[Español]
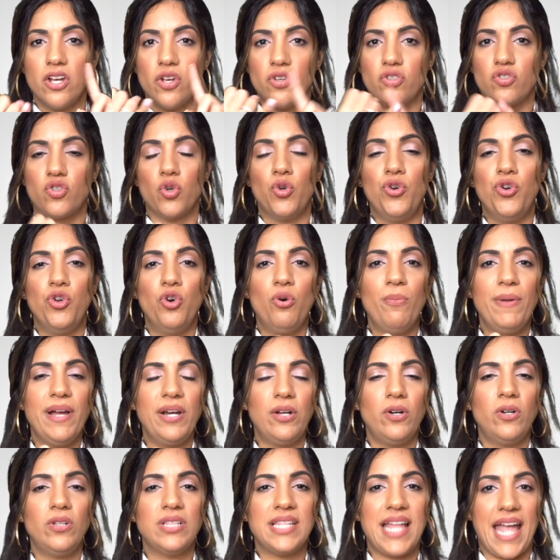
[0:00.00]
su
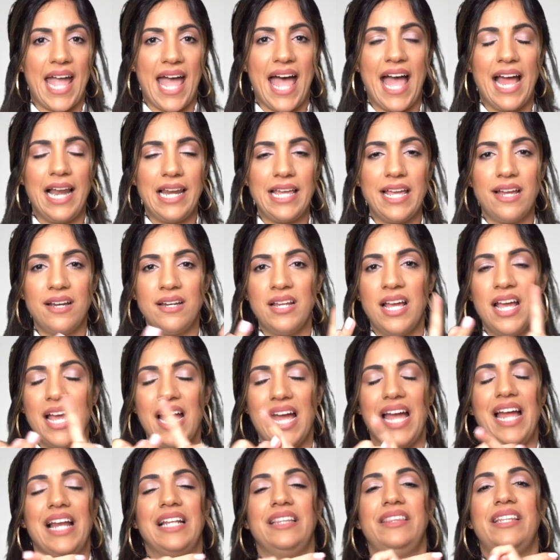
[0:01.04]
número de alien,
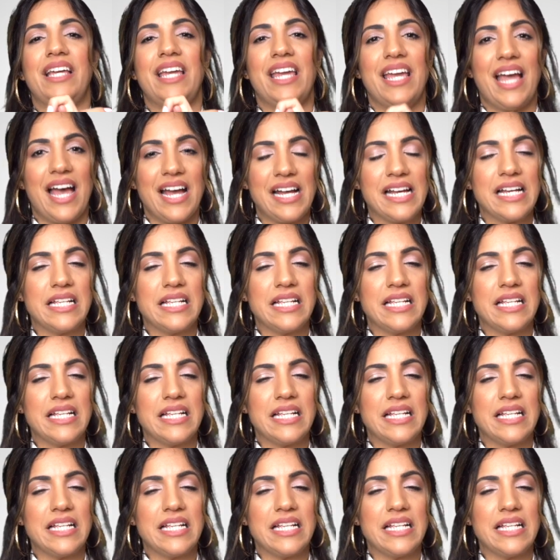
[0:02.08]
el día